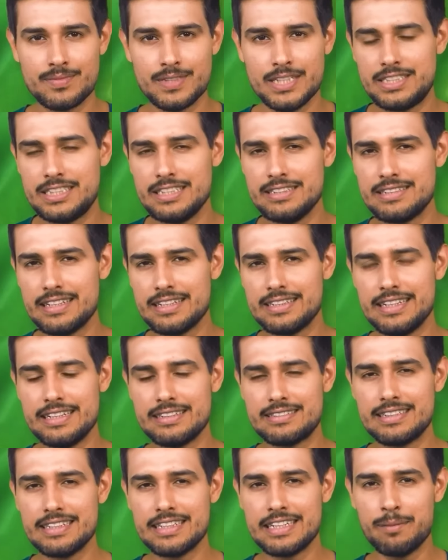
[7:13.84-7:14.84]
ये चीज़ें
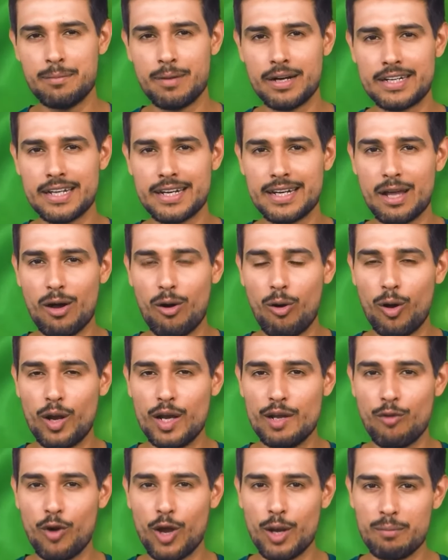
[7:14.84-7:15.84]
देसी घी बटर या
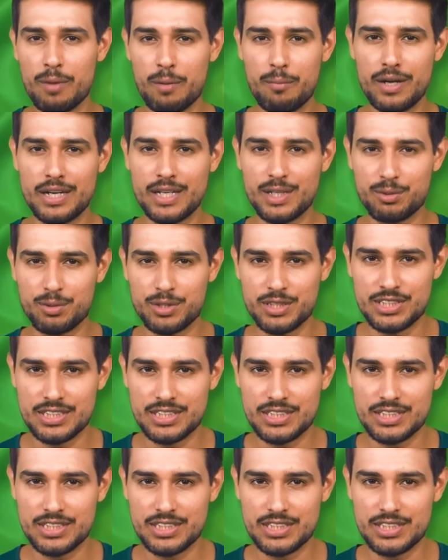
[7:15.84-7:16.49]
ऑलिव ऑयल में बनी होनी